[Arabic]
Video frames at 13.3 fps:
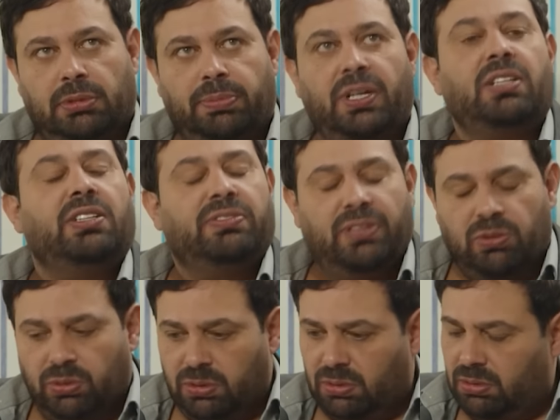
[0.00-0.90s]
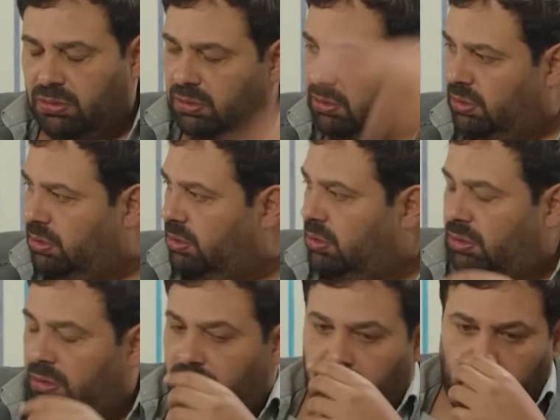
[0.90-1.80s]
طب خلص فوته يلا
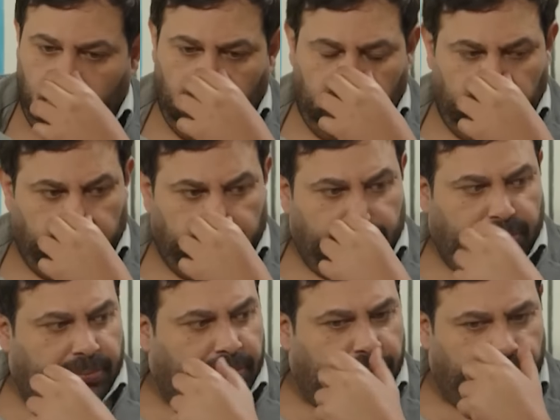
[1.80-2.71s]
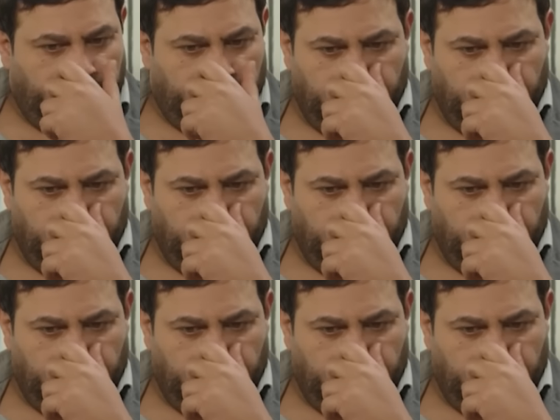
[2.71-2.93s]
تفضل تفضل استاذ